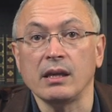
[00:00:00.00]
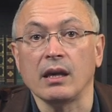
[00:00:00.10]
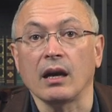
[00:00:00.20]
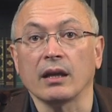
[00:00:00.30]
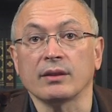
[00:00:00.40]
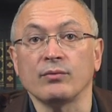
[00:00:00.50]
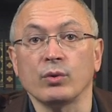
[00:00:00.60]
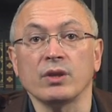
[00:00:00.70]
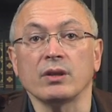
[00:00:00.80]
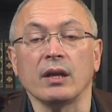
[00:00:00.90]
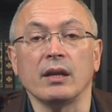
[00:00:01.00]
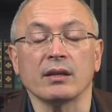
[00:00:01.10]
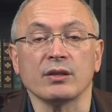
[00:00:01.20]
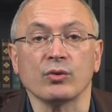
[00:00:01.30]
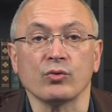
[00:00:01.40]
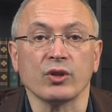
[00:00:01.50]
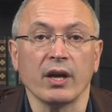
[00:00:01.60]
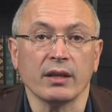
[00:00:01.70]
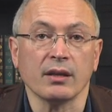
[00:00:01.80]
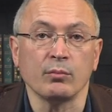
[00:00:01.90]
и отводит или
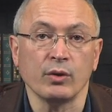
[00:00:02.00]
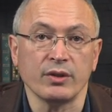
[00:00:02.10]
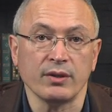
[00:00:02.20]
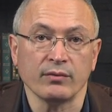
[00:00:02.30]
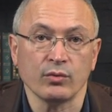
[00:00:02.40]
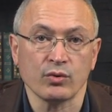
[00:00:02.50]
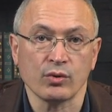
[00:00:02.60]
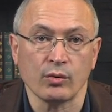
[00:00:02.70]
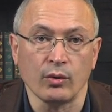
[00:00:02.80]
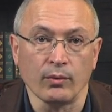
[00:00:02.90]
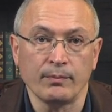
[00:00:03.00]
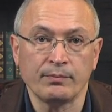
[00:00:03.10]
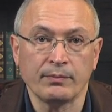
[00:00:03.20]
разрушает кумулятивную струю.